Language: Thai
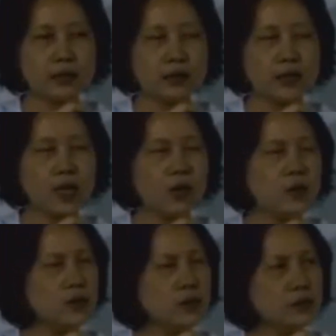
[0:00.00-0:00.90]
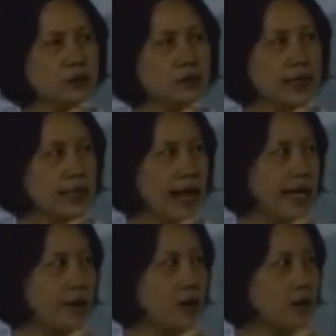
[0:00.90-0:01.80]
แล้วเราก็รู้สึกว่ามันใช่
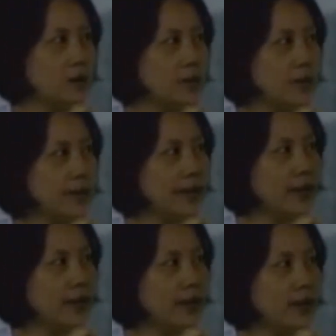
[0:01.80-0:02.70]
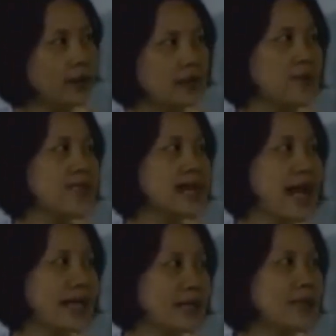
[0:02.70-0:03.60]
เปล่าหรือว่ามันเป็นหรือมันไม่ใช่
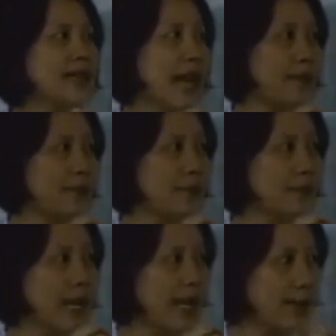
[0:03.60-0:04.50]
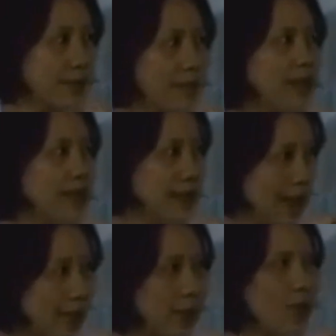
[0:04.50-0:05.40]
ก็เลยไปถามถาม
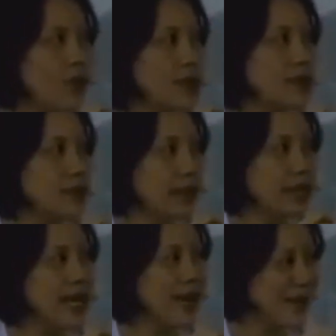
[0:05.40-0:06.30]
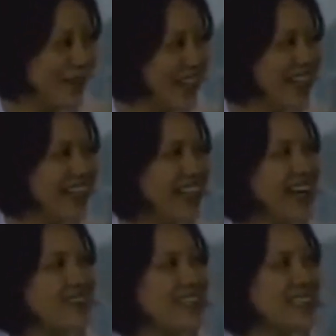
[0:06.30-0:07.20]
ถามโค้ชไอ้ถาม ถา
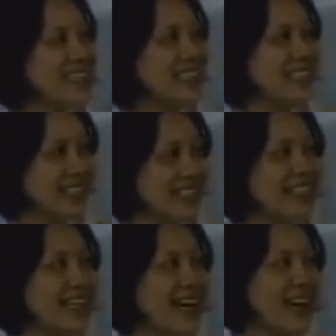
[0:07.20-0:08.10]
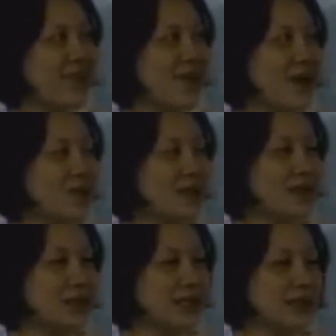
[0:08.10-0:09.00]
มแม่ชีทีหนึ่งอะค่ะเขาบอกว่ามัน
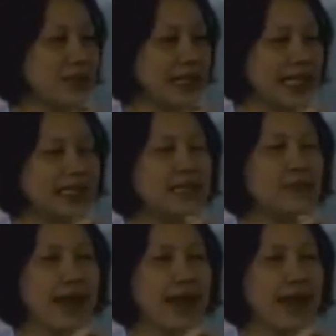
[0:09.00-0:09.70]
มันมันนิ่งเกินไป